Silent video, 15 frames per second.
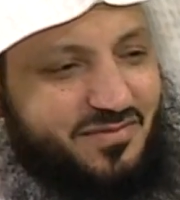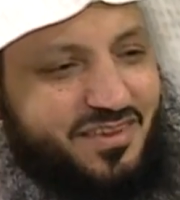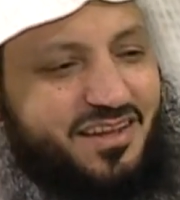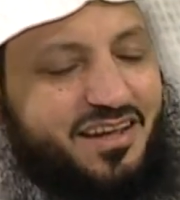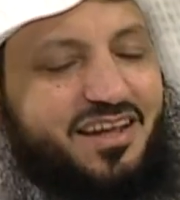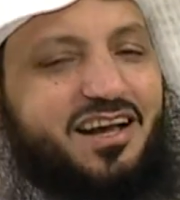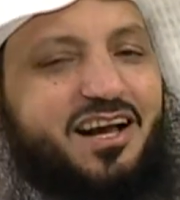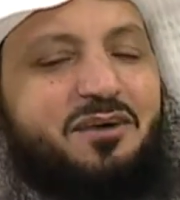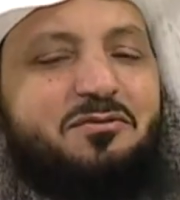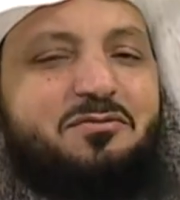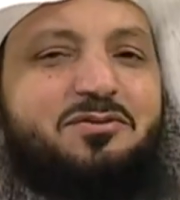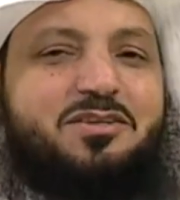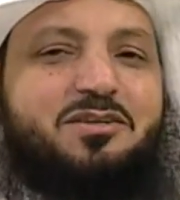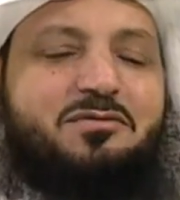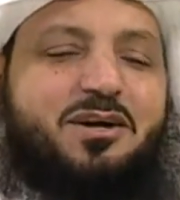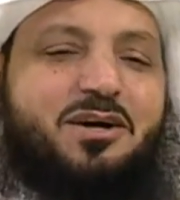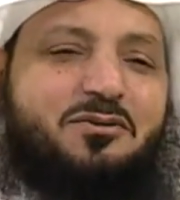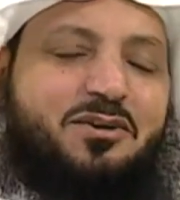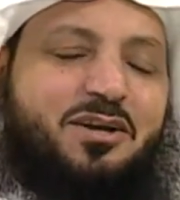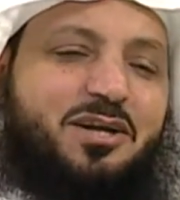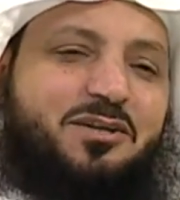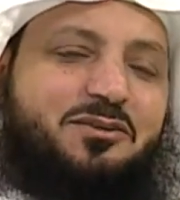سبحان أبو مسلم
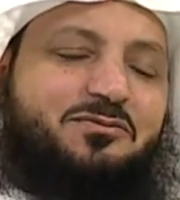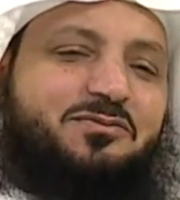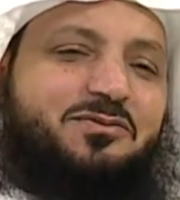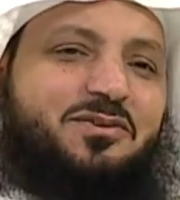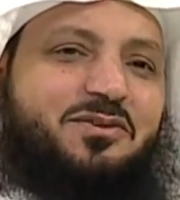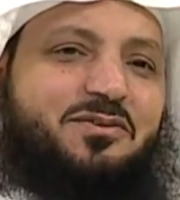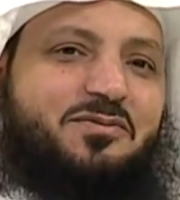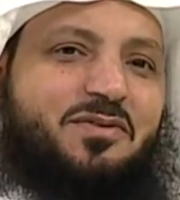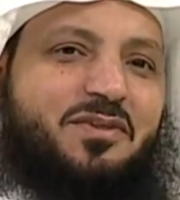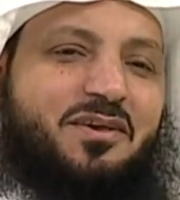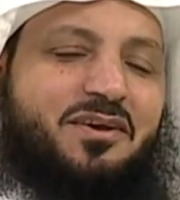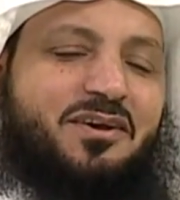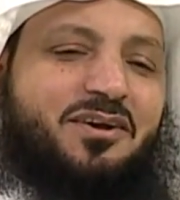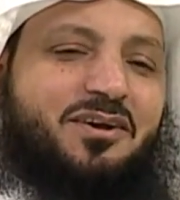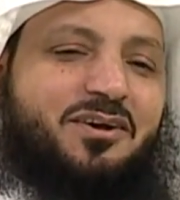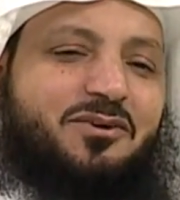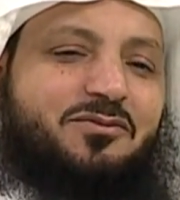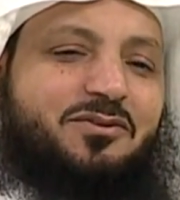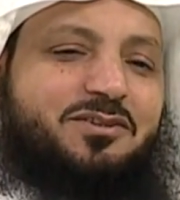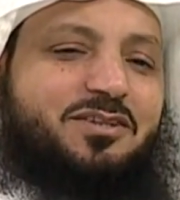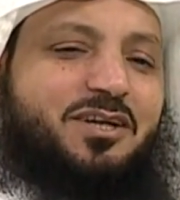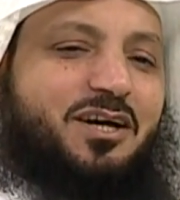الخولاني جي.
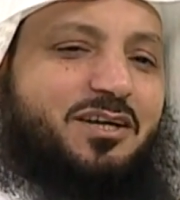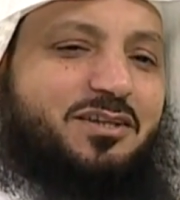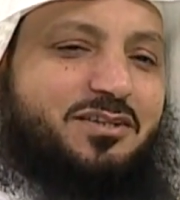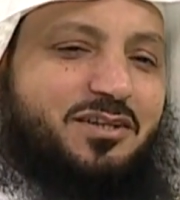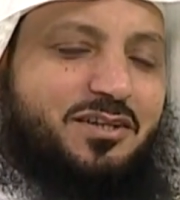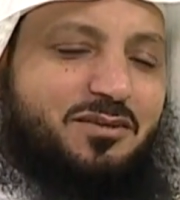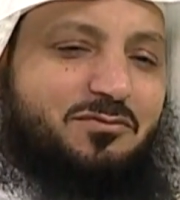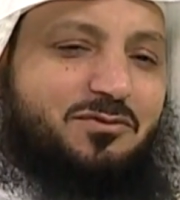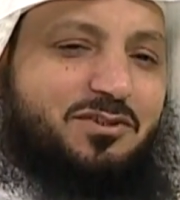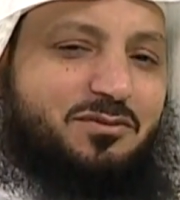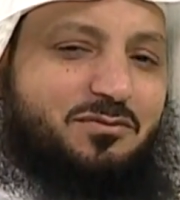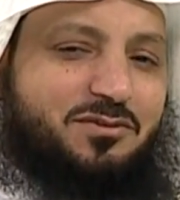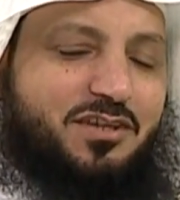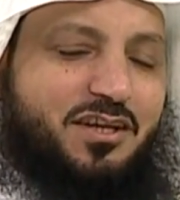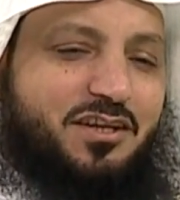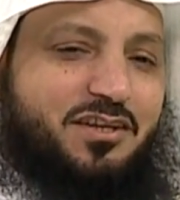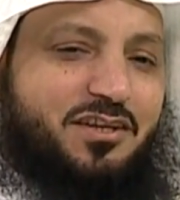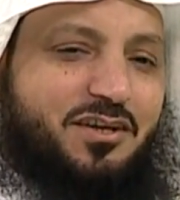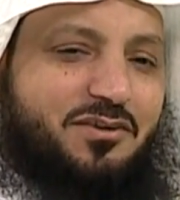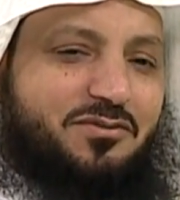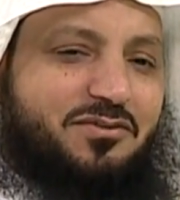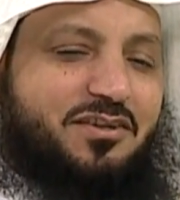فجاءت
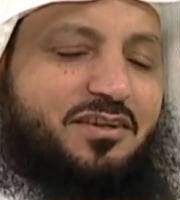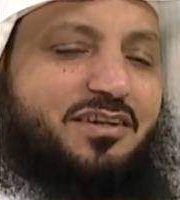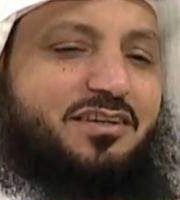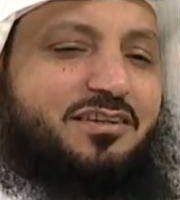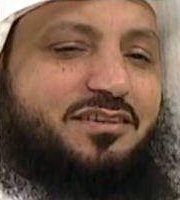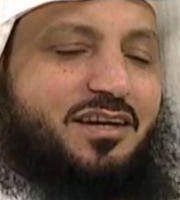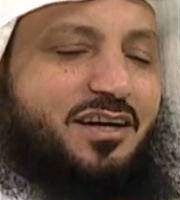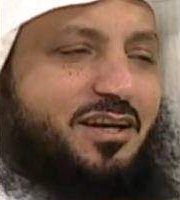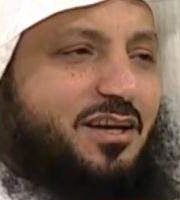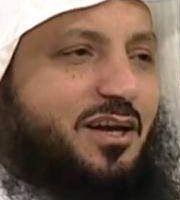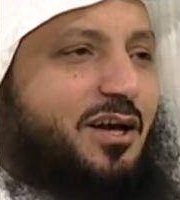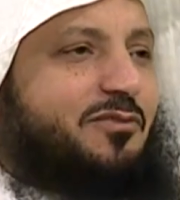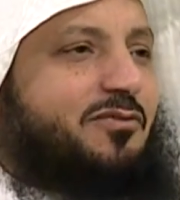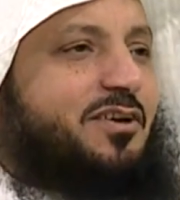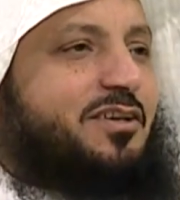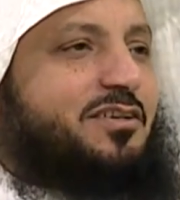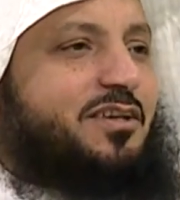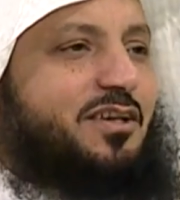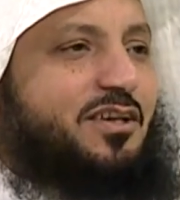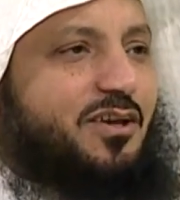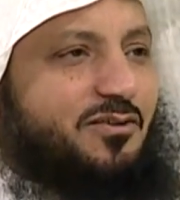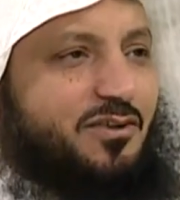متهذره فدعا لها فرد
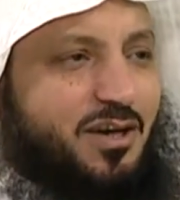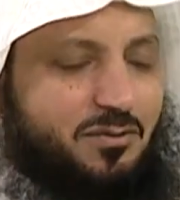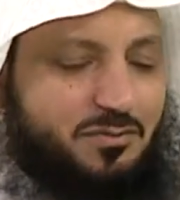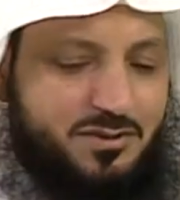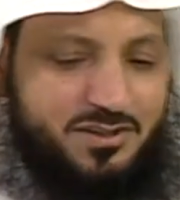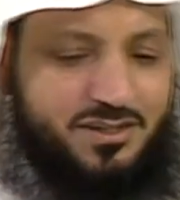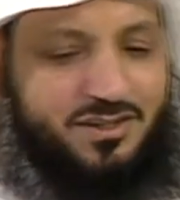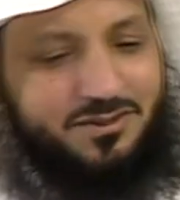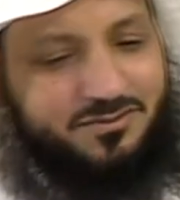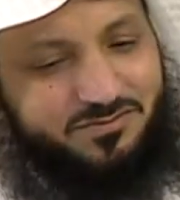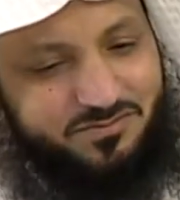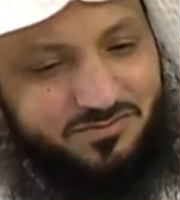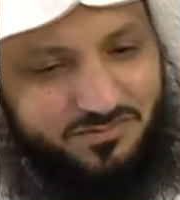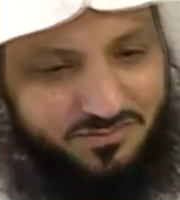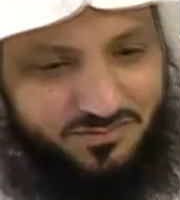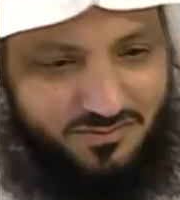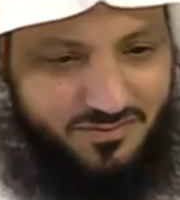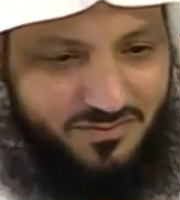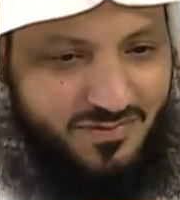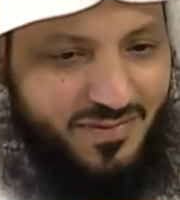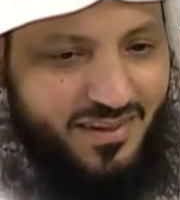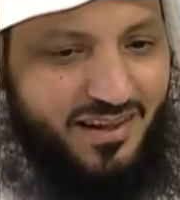الله لها بصرها
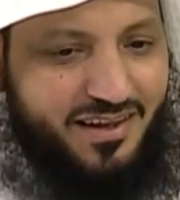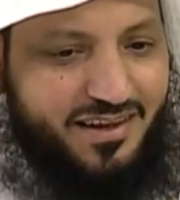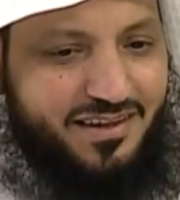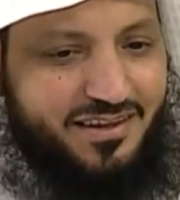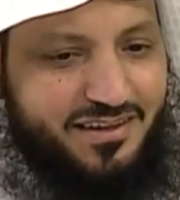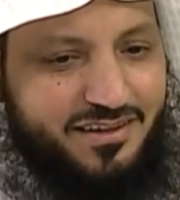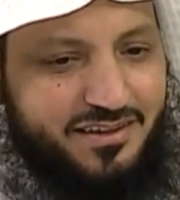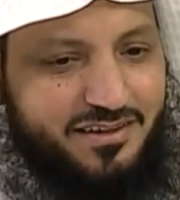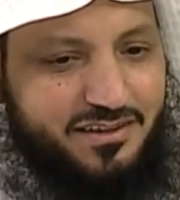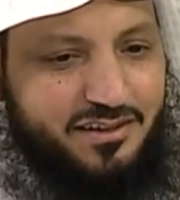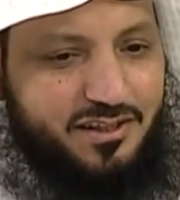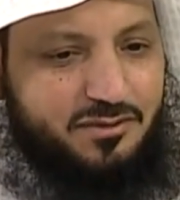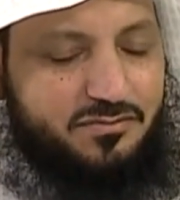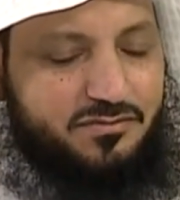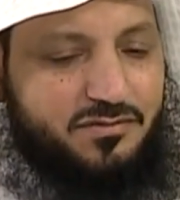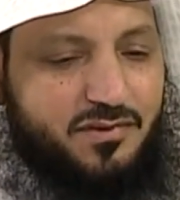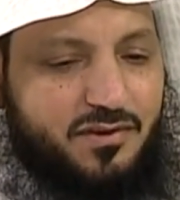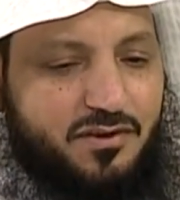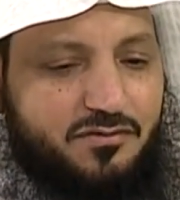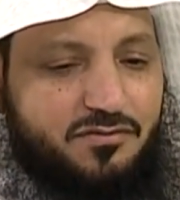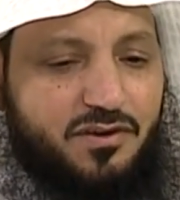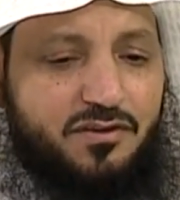سبحان الله نعم
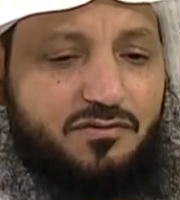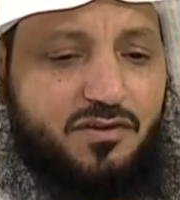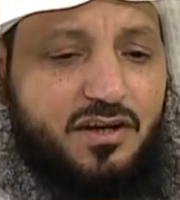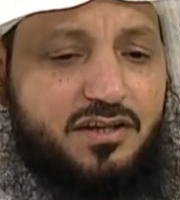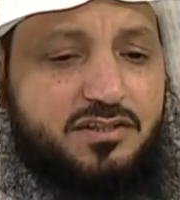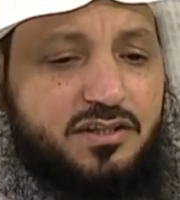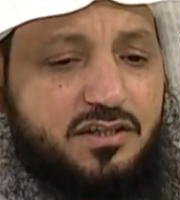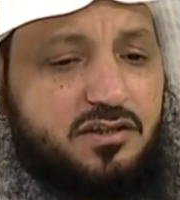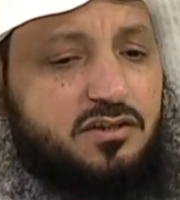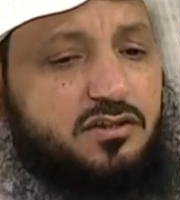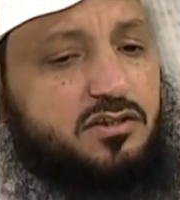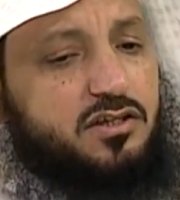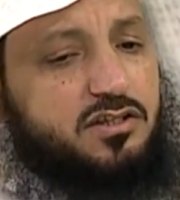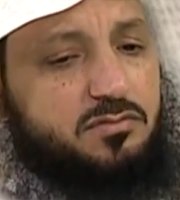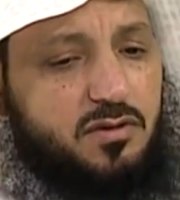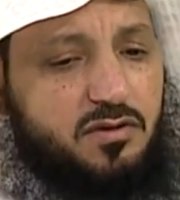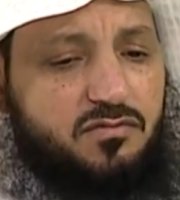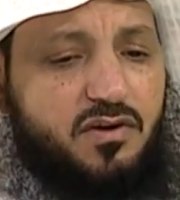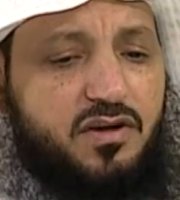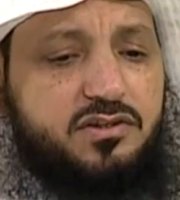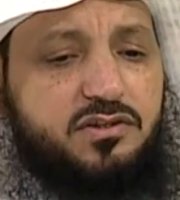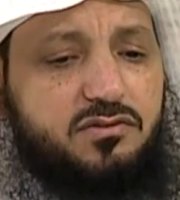فالفاسق يشمل
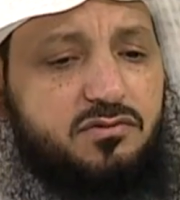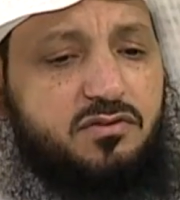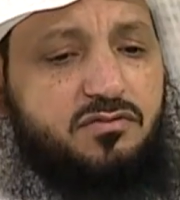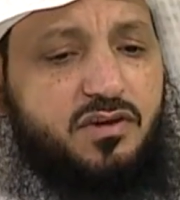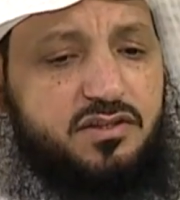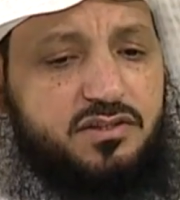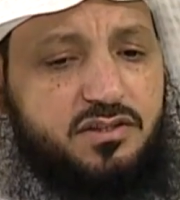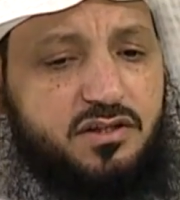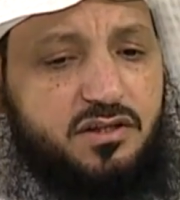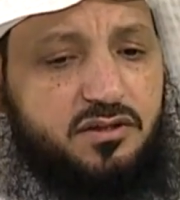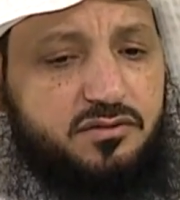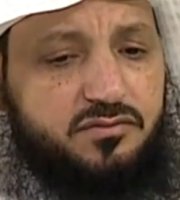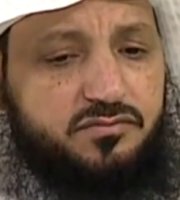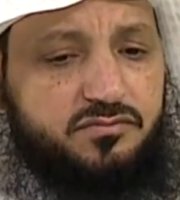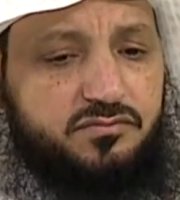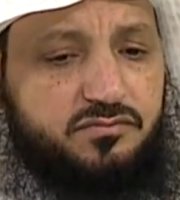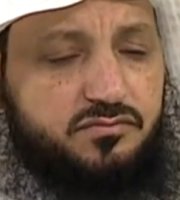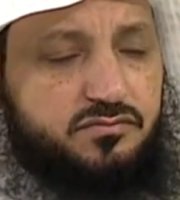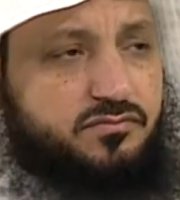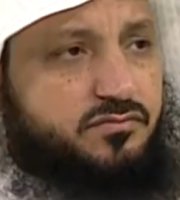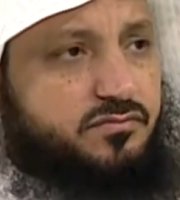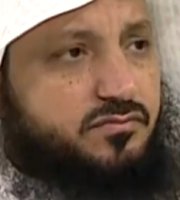الفاسق والفاسقة طيب
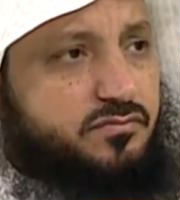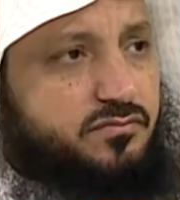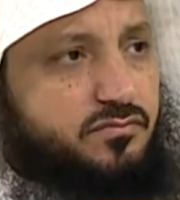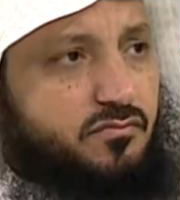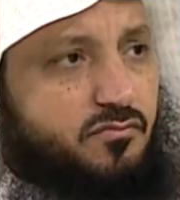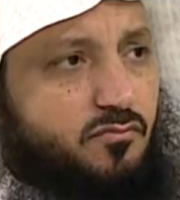هل